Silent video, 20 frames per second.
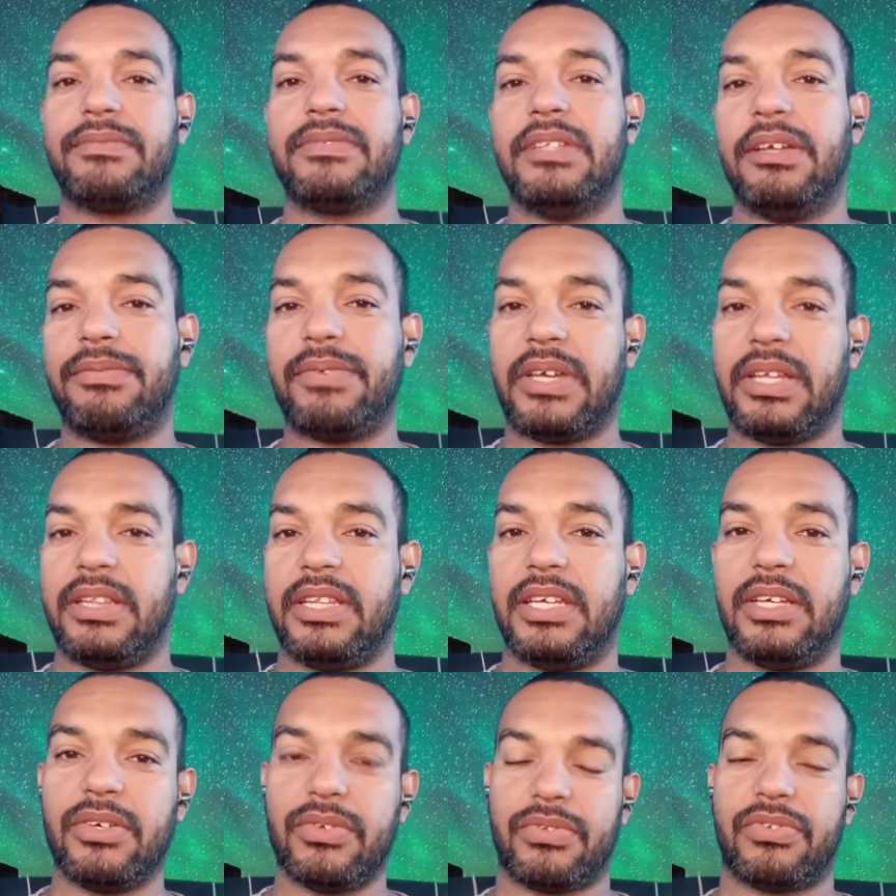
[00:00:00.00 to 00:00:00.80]

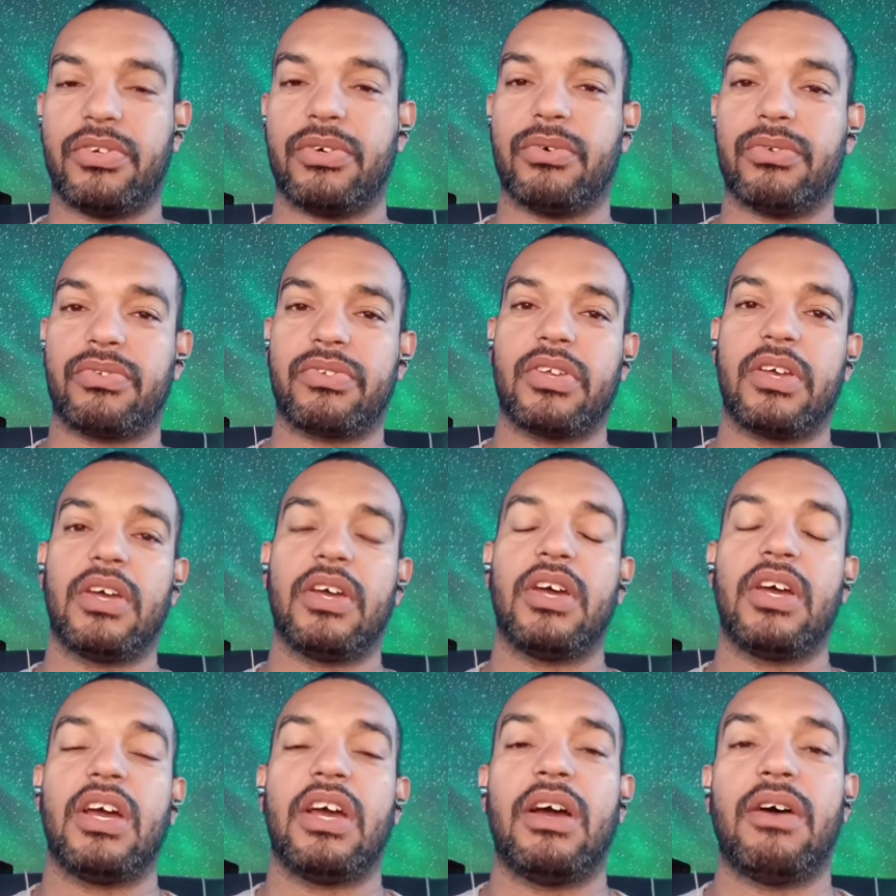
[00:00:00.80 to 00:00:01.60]
defender os seus.
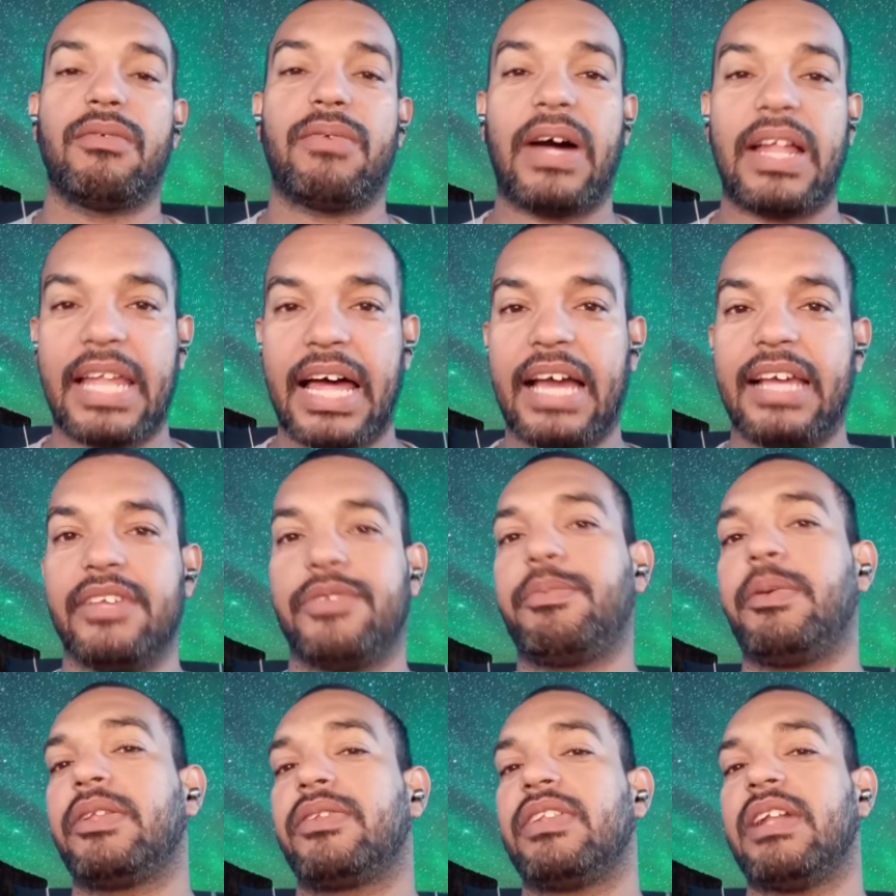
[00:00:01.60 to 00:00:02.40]
falar a
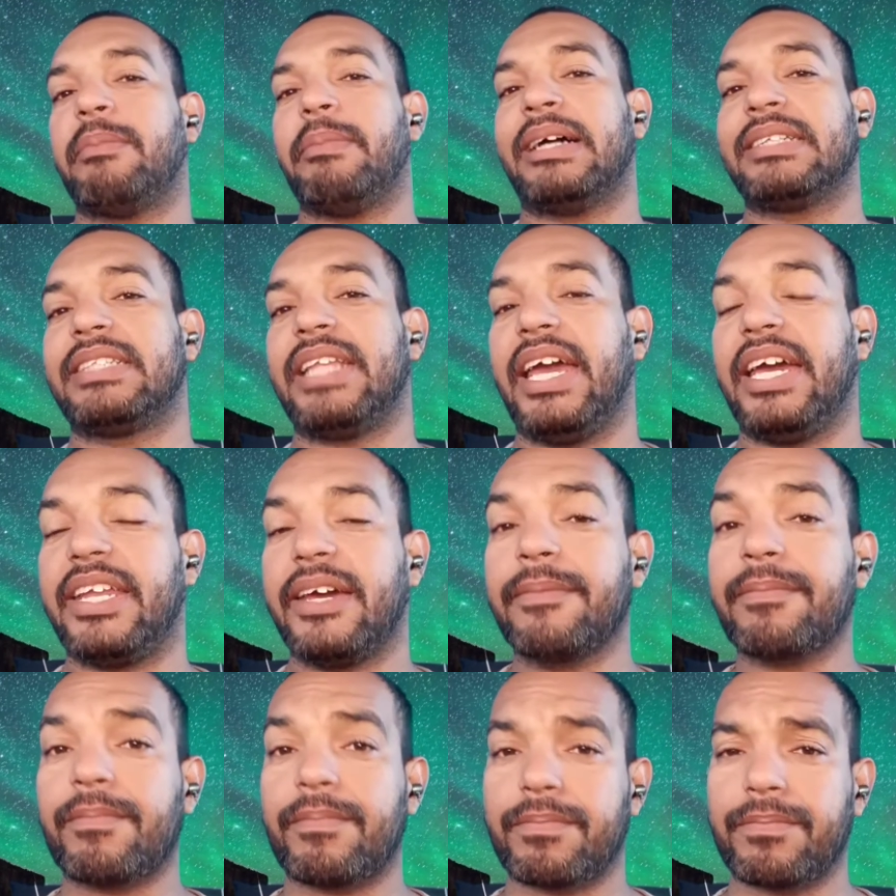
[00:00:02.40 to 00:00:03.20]
respeito da matéria.